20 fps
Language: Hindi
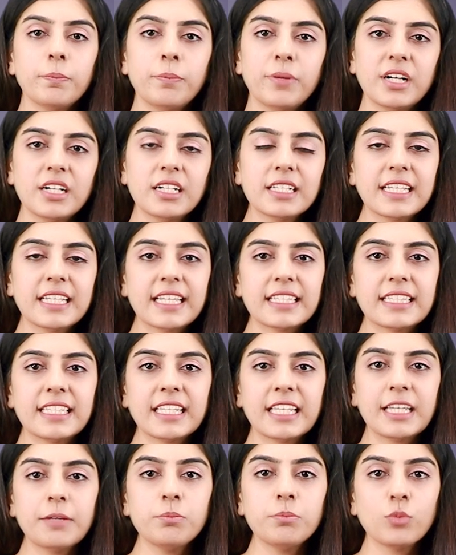पर्ल
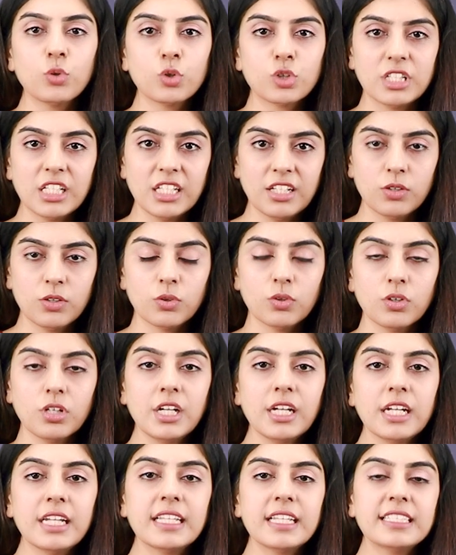कहते हैं मोती को
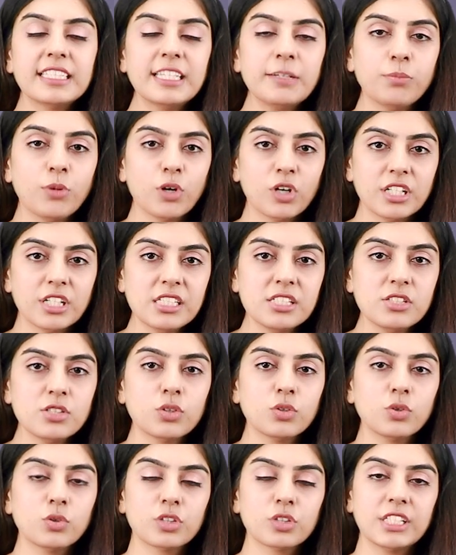इनकी बॉडीज
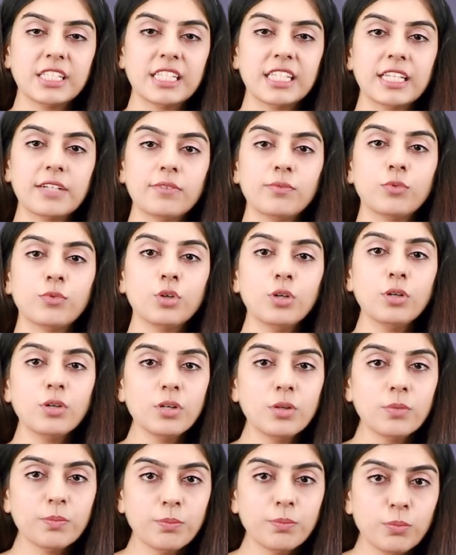जो होती हैं
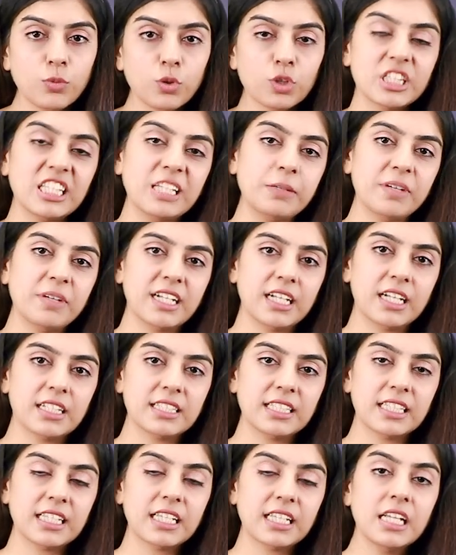वो मोती
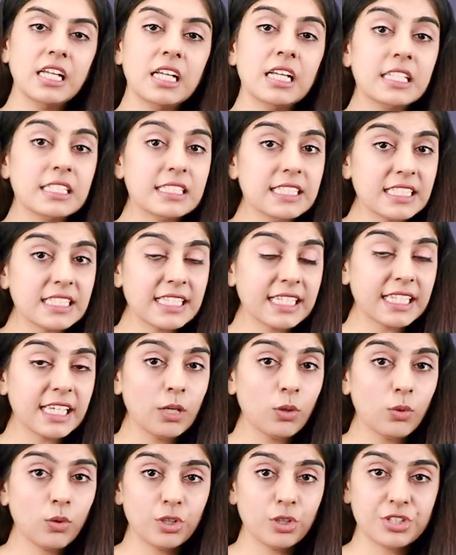बनाती हैं जैसे
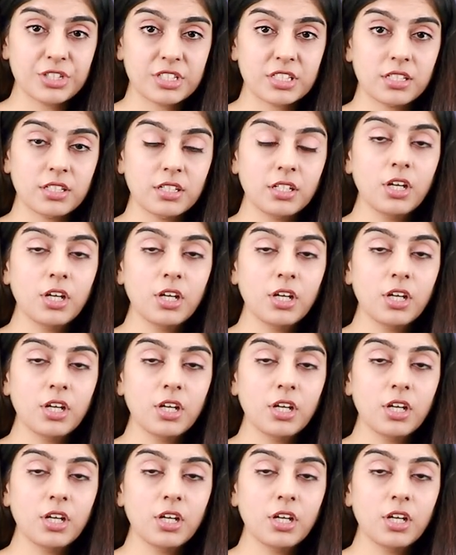कि ऑस्टर